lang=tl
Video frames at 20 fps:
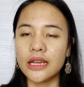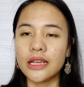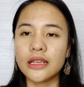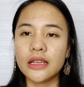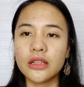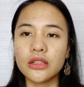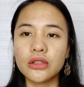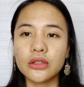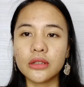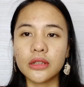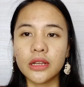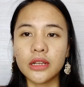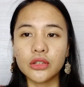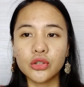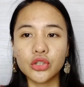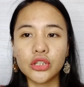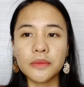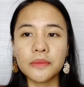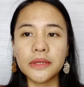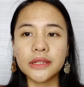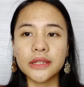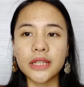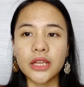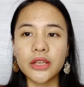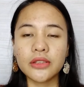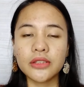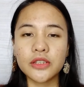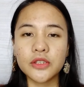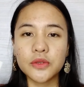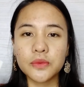uh, doon naman
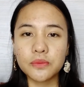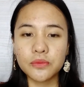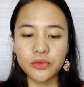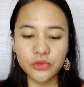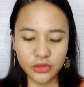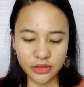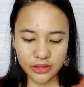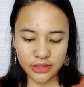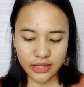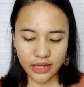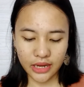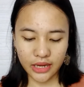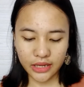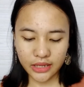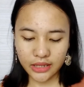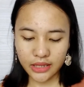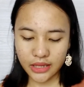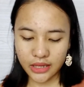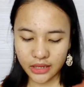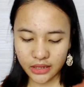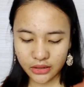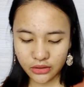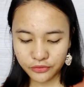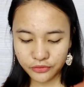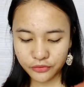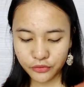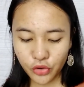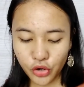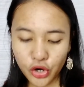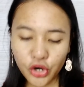tayo sa smooth side, and
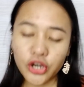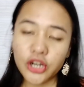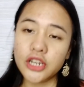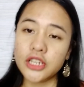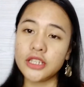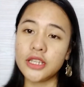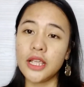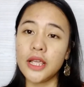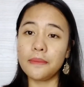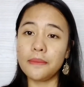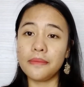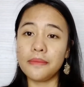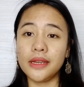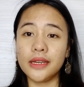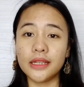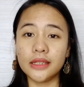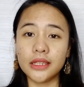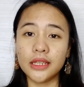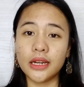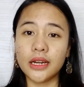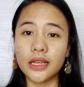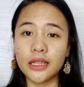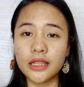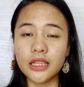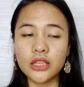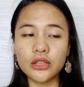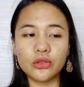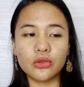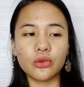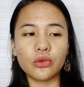of course, may
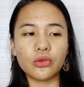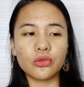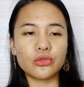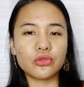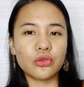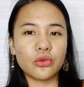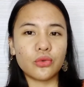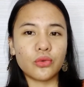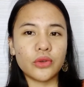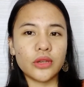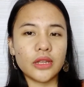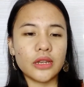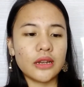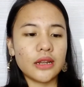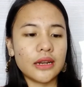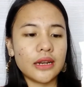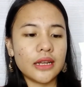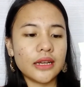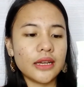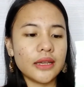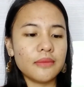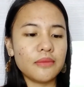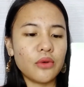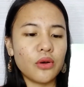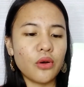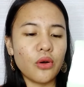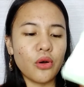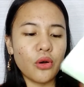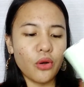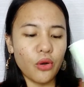natira dito, so ilalagay mo